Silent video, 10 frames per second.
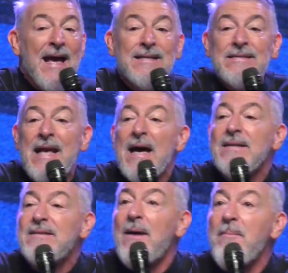
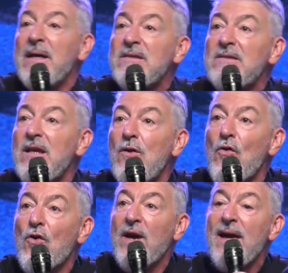Exactamente
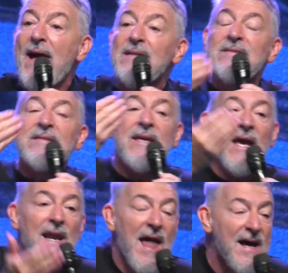lo que
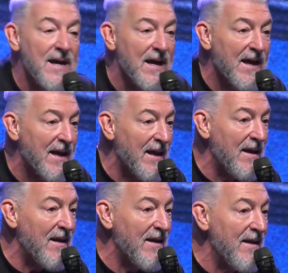hacía el
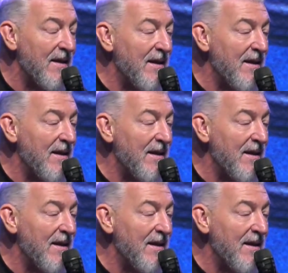ángel